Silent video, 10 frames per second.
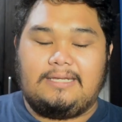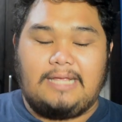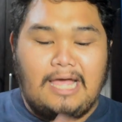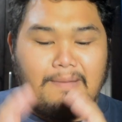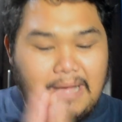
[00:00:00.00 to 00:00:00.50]

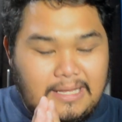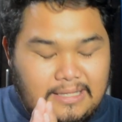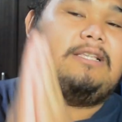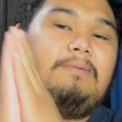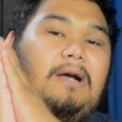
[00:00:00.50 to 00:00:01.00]

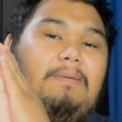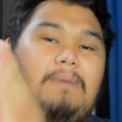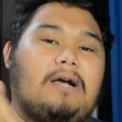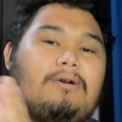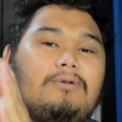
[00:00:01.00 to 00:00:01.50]
Salamat sa mga
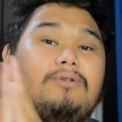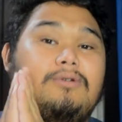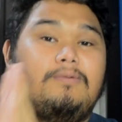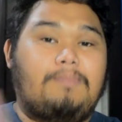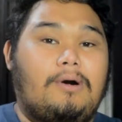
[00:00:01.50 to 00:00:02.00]
bagong
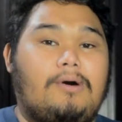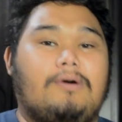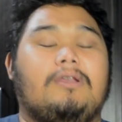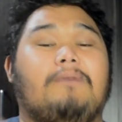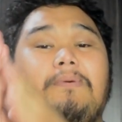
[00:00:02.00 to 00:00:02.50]
grupo
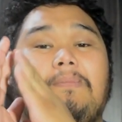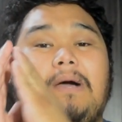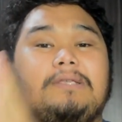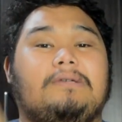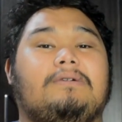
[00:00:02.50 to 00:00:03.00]
na
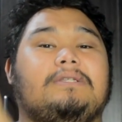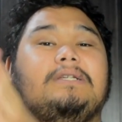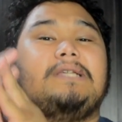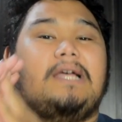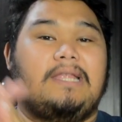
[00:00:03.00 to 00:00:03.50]
pumasok
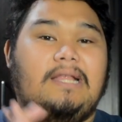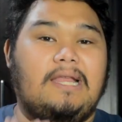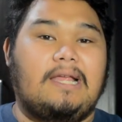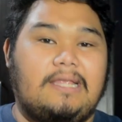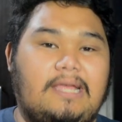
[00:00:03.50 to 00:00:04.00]
sa channel
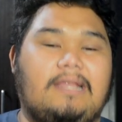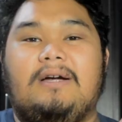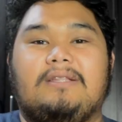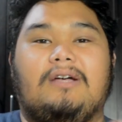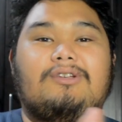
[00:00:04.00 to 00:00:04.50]
natin.
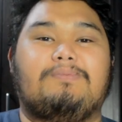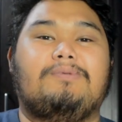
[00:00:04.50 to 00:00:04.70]
Taos